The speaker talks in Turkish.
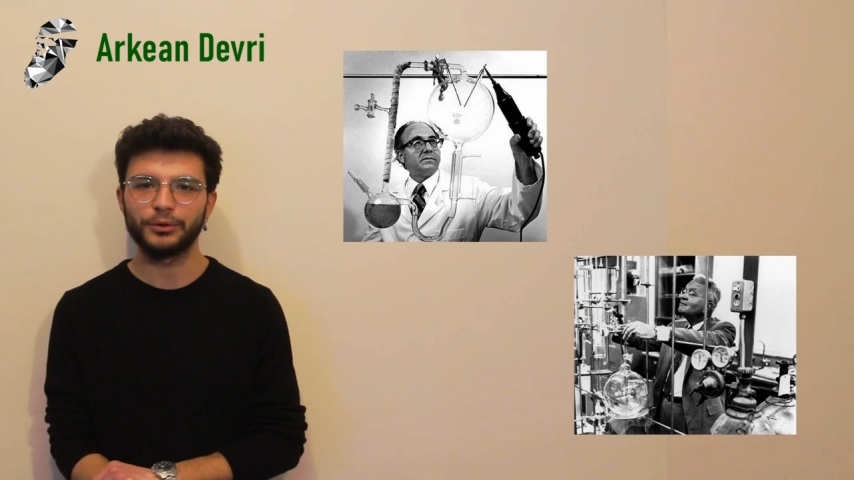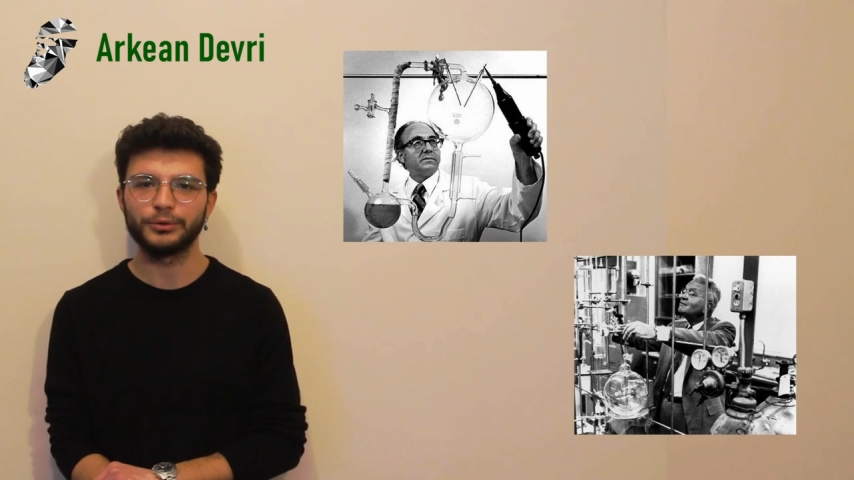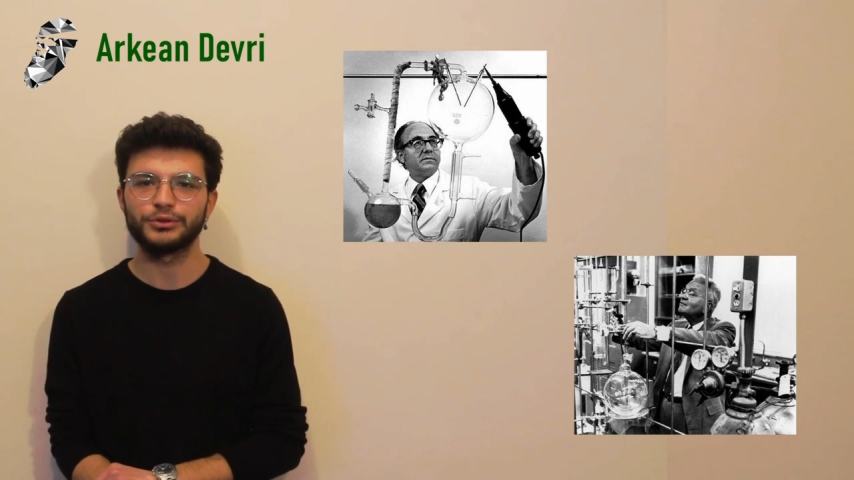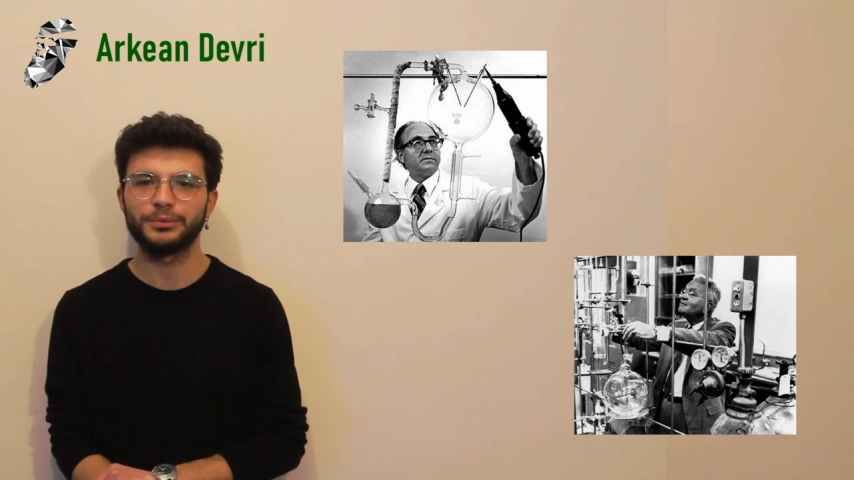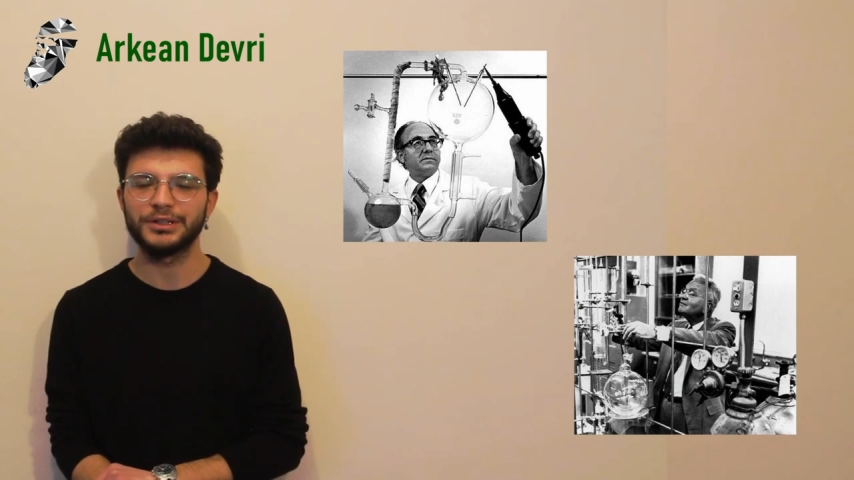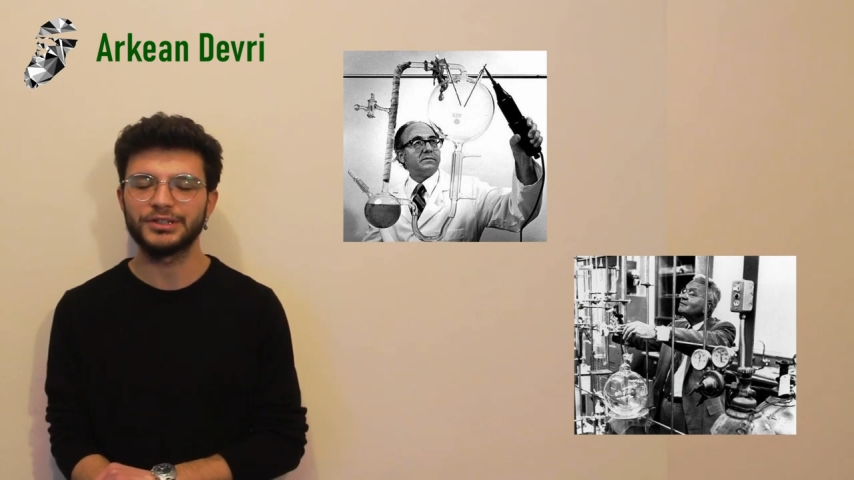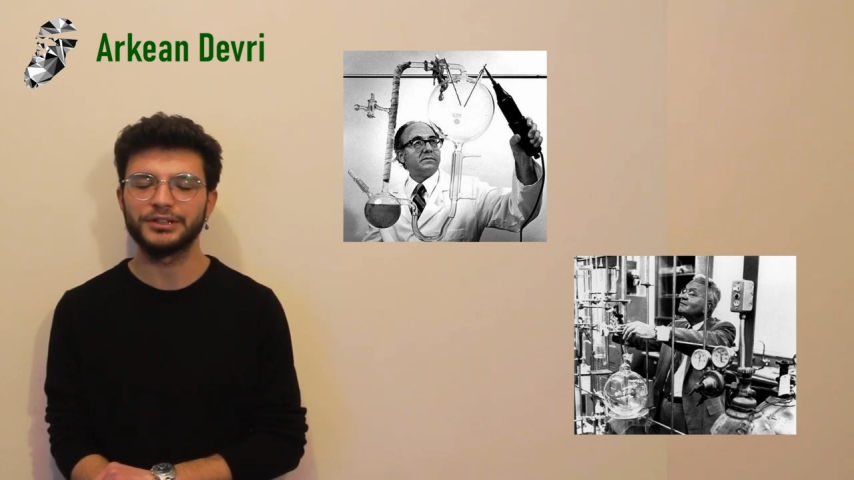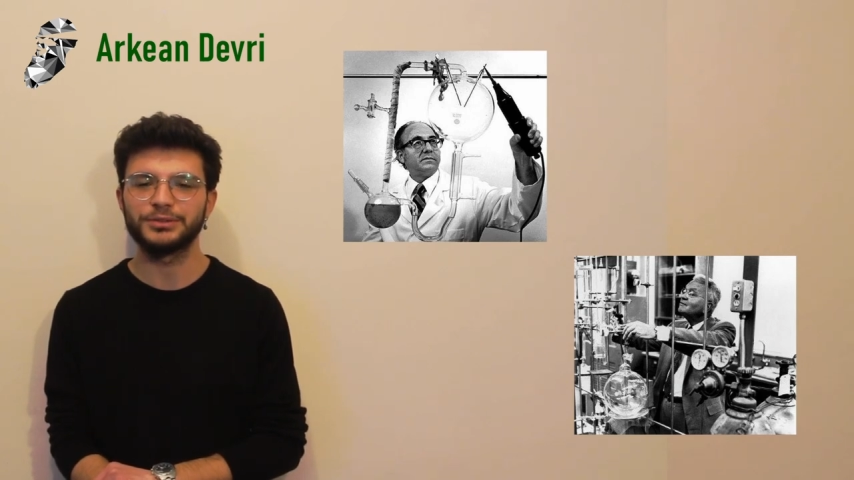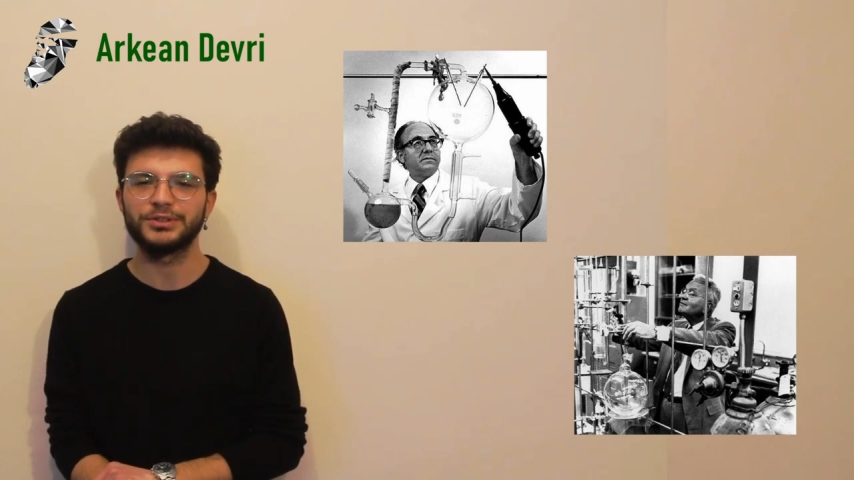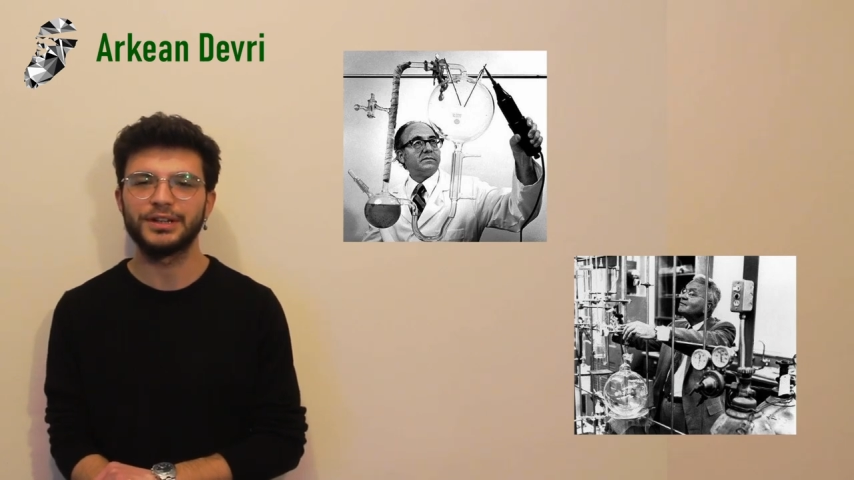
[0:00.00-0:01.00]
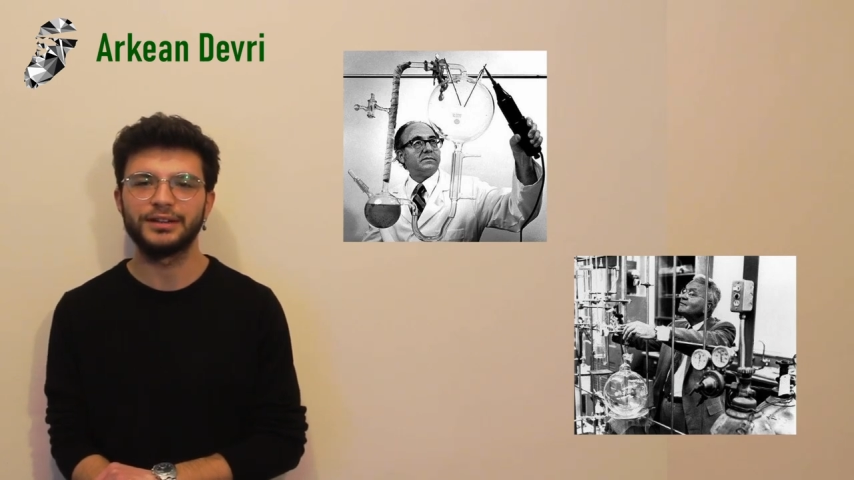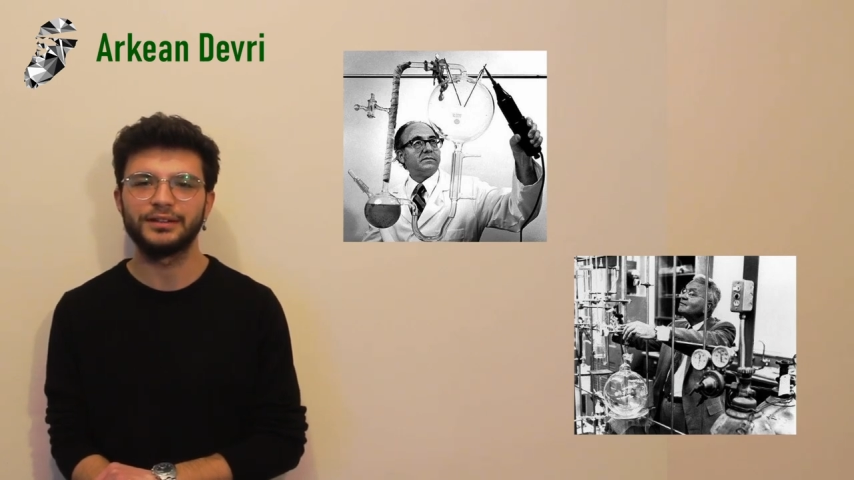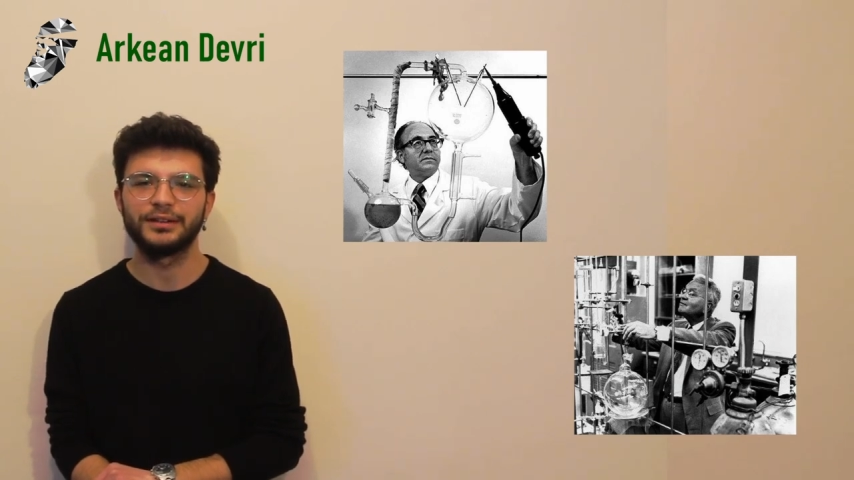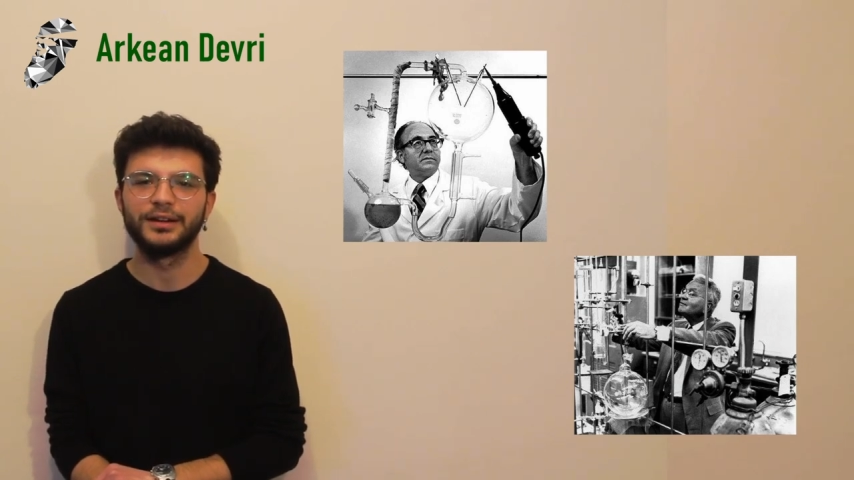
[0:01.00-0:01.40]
oluşturmaya çalışmışlardır.